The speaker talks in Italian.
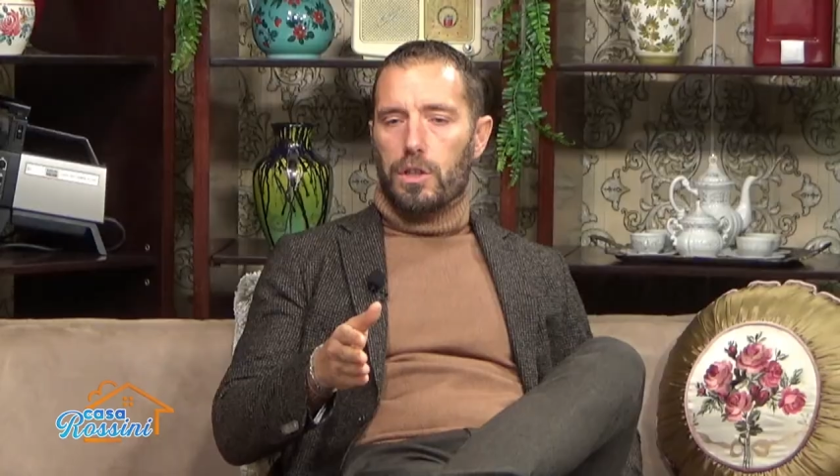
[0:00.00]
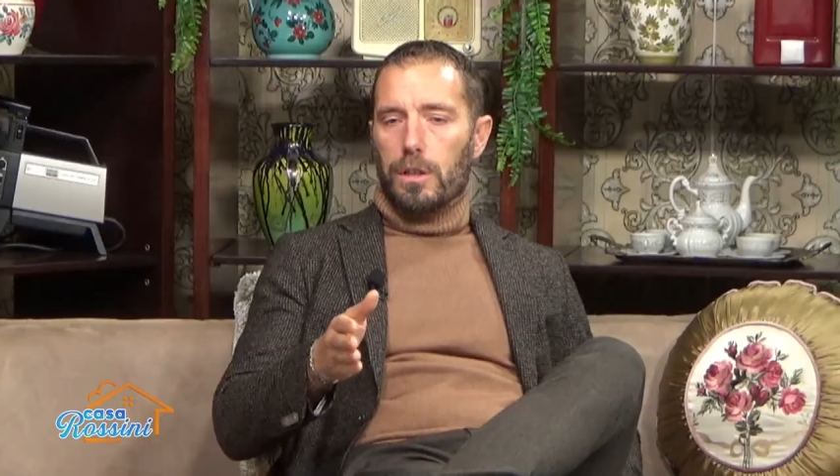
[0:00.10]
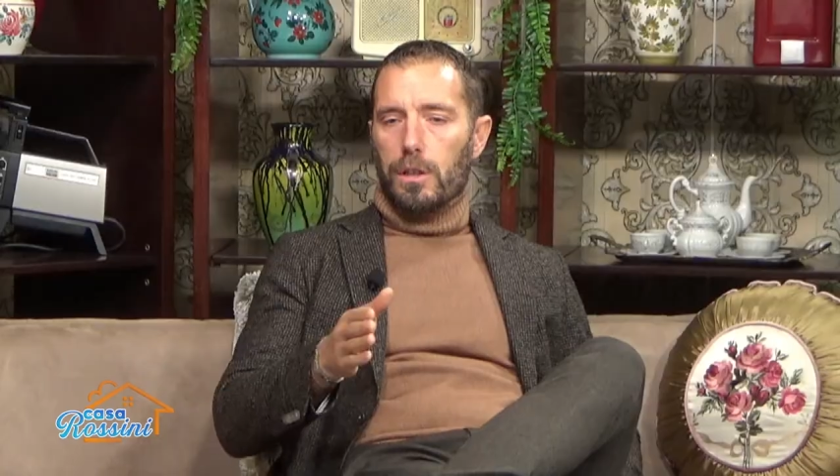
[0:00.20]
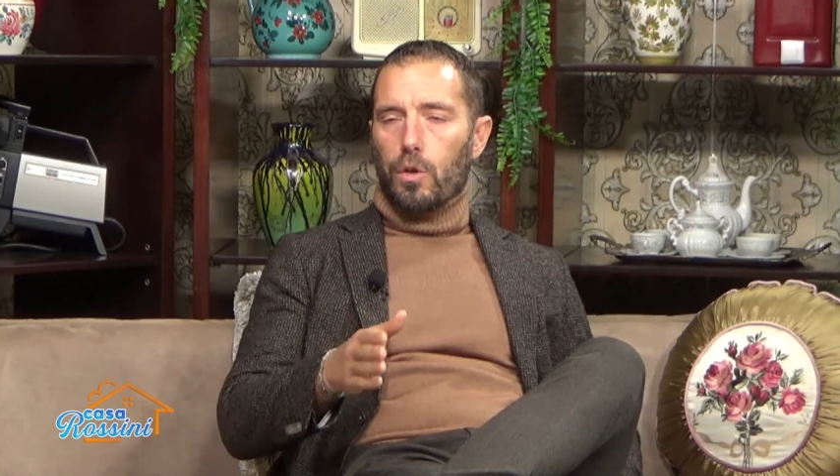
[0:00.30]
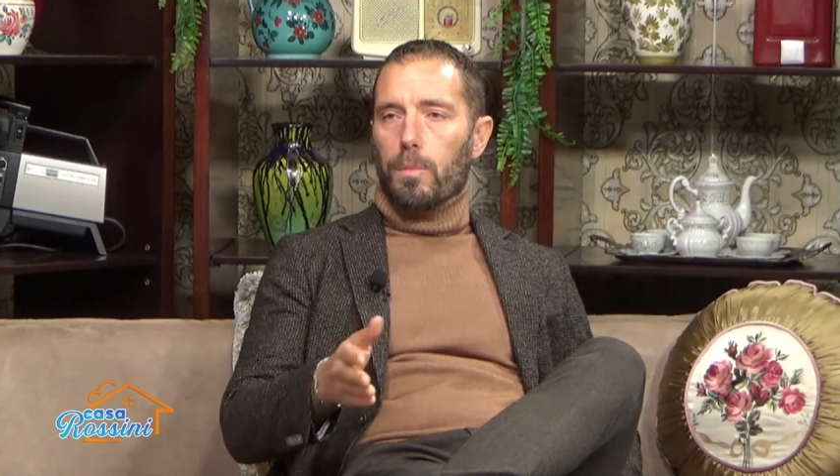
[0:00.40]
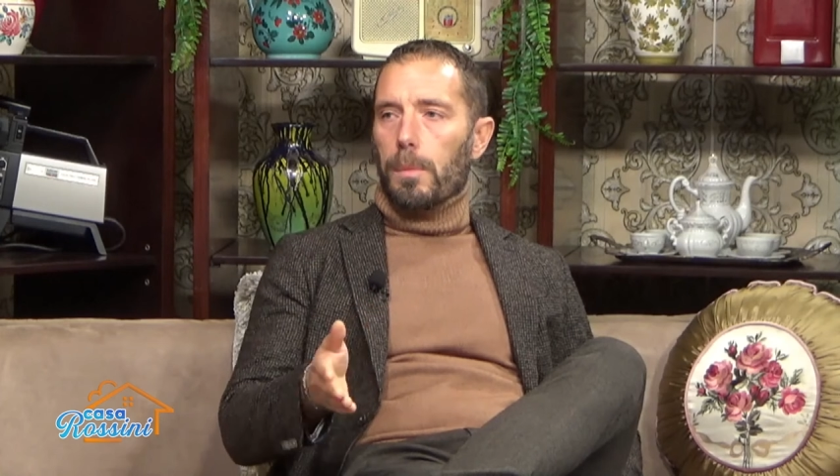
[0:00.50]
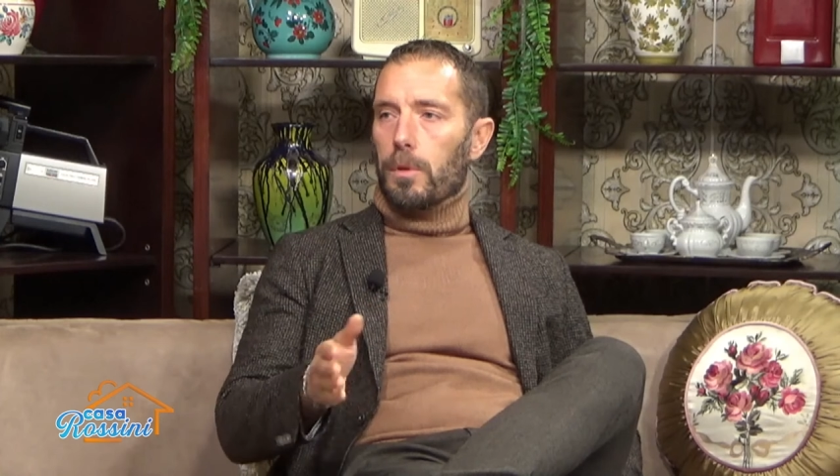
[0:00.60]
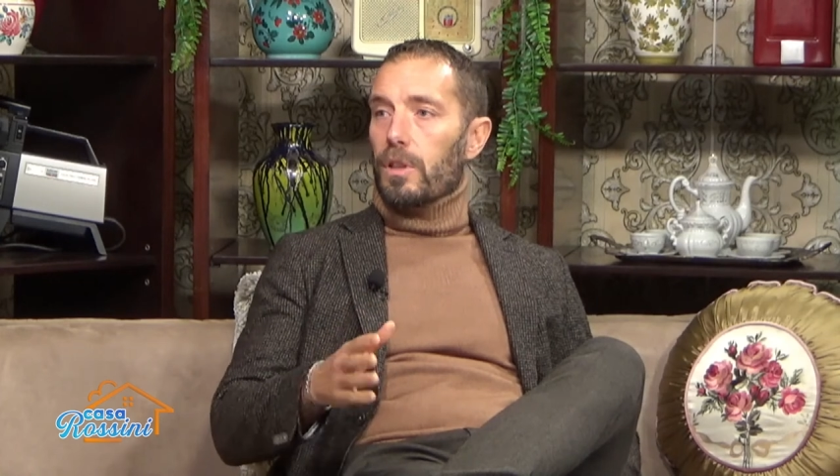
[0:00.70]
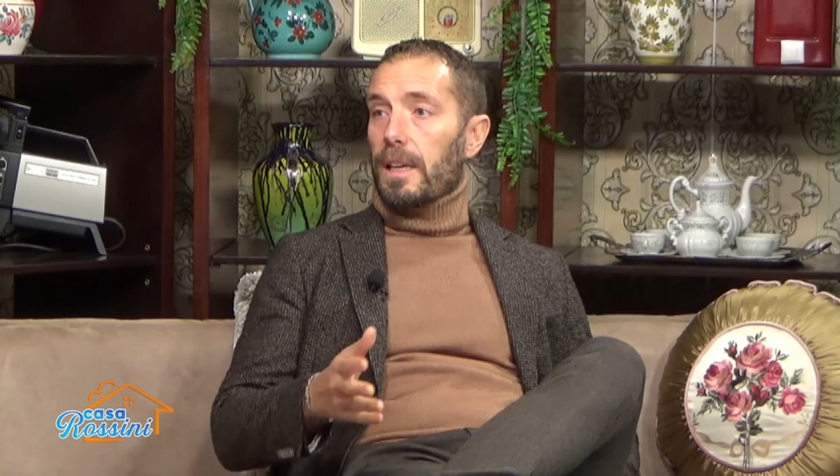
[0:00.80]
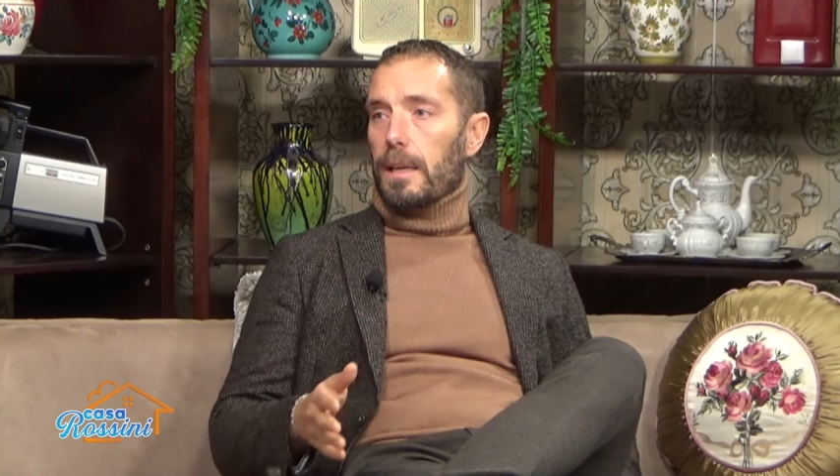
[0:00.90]
si interrompe il
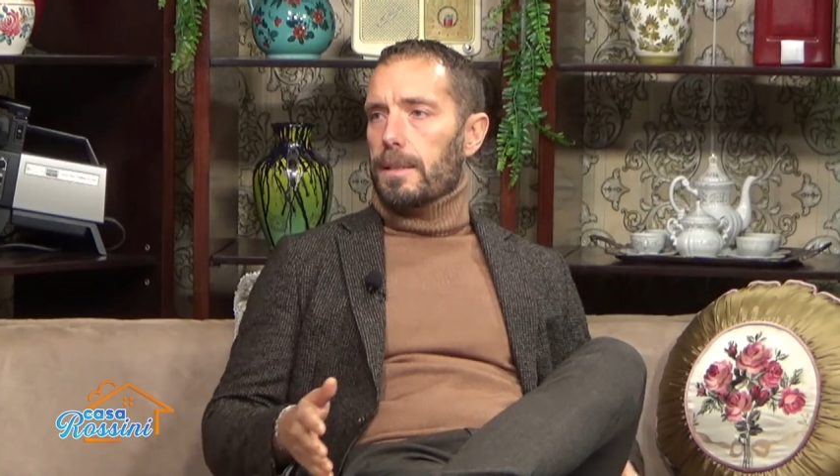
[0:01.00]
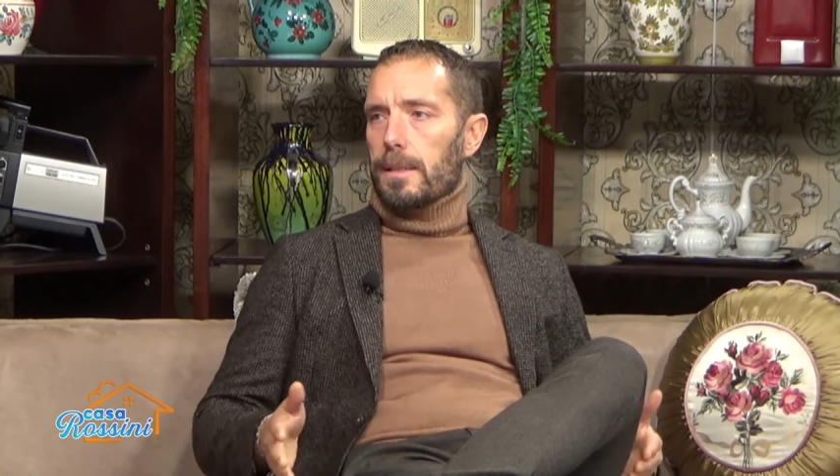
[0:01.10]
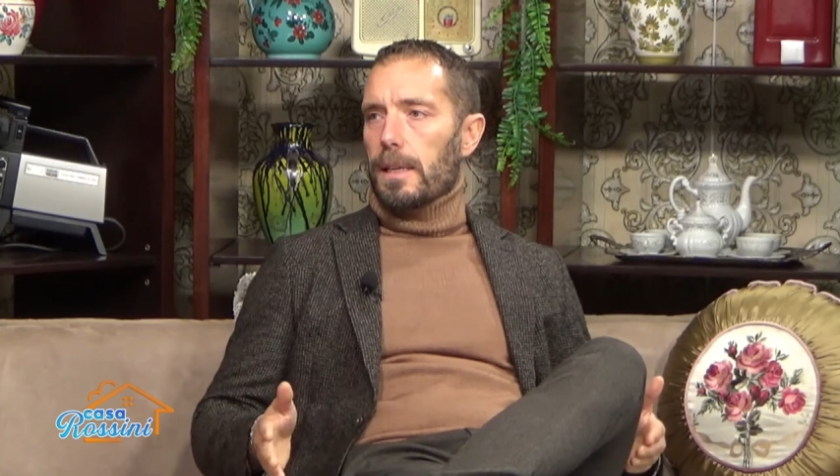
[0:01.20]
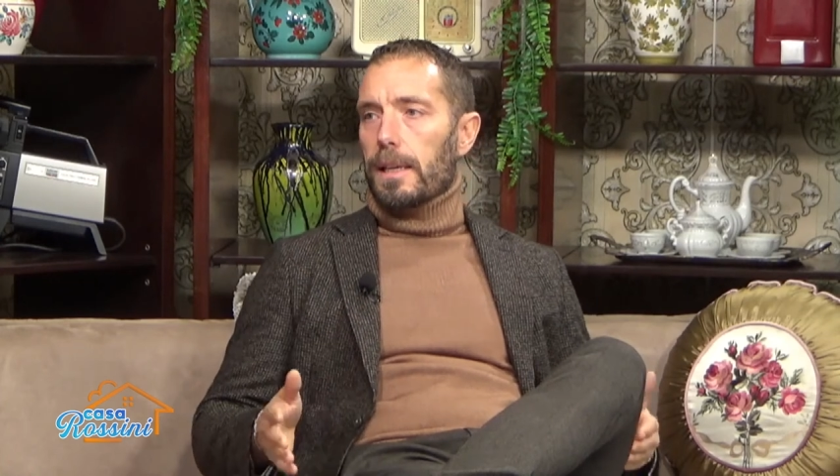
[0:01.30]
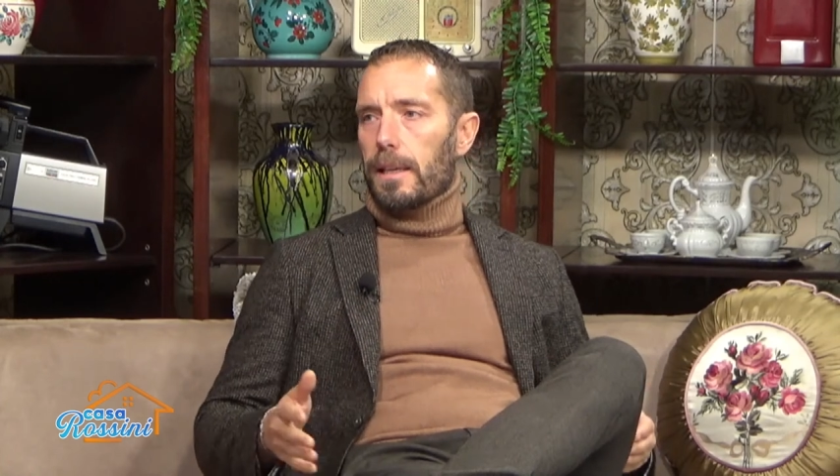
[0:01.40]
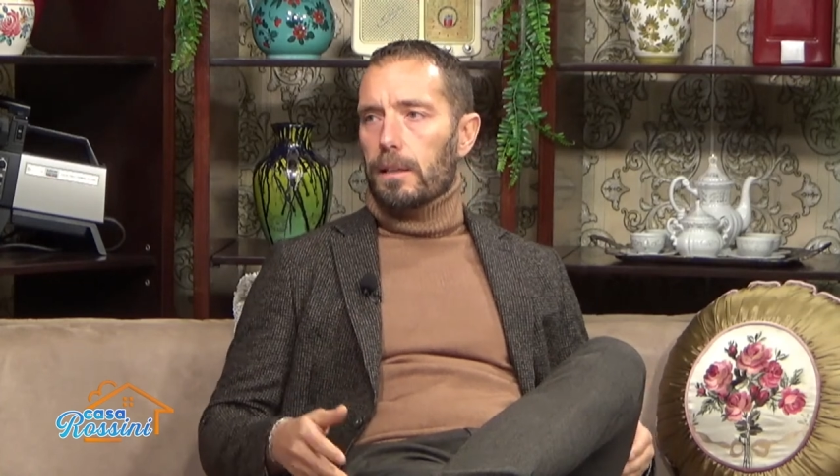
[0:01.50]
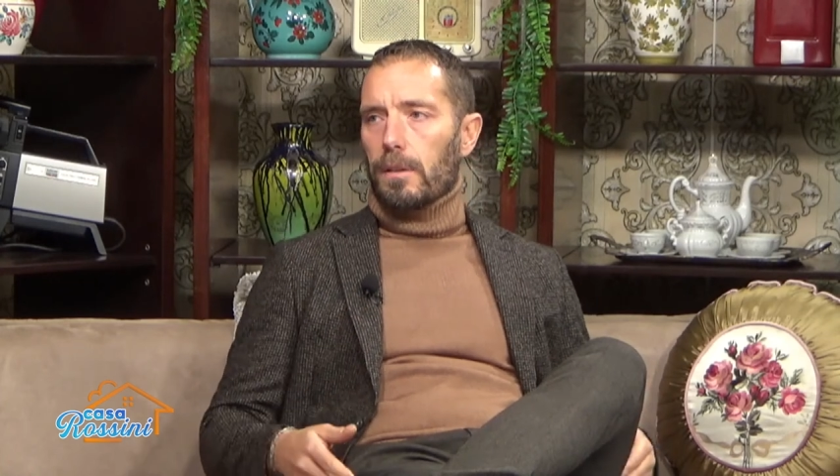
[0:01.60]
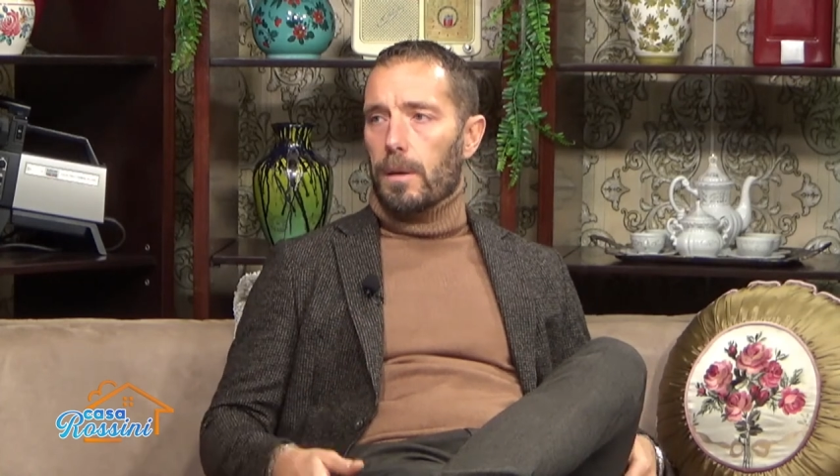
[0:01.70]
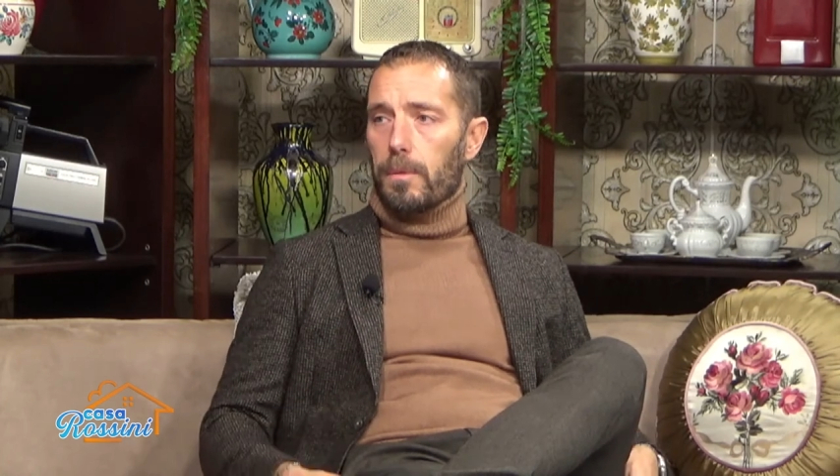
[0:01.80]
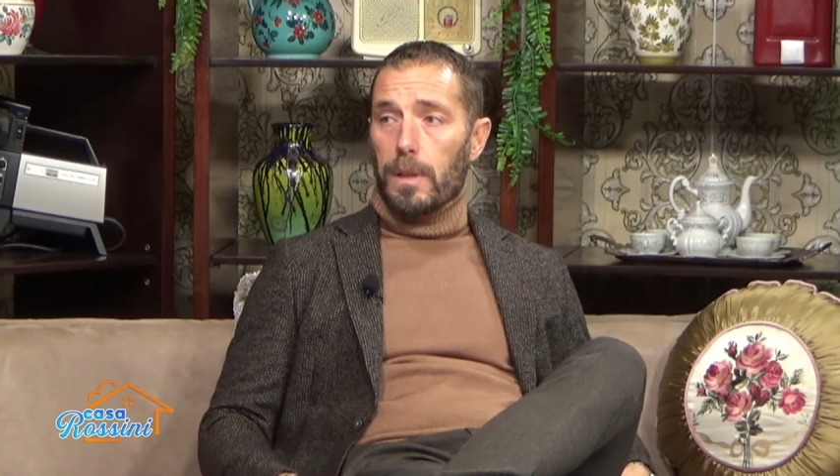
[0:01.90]
periodo di garanzia il cliente viene,